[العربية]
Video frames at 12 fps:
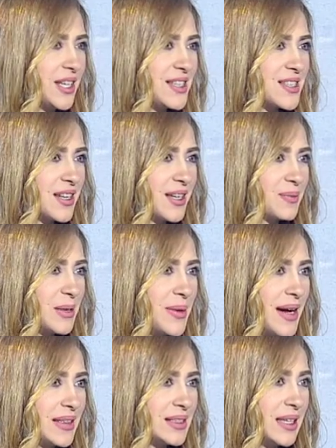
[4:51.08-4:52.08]
يحصل امتى
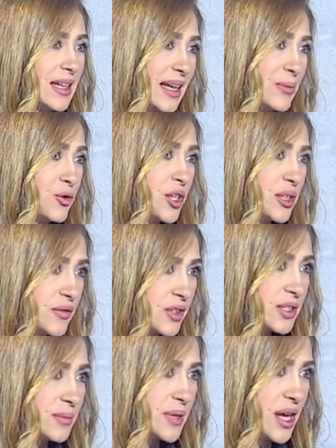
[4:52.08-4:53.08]
بعد احنا كان ممكن
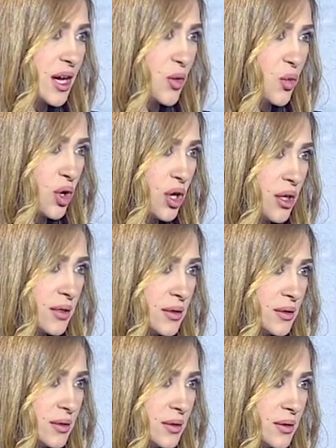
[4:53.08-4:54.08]
نفقد امبارح ارواح
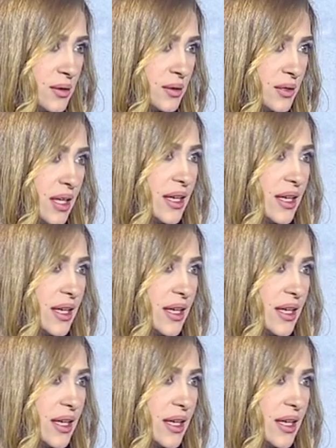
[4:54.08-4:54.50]
لا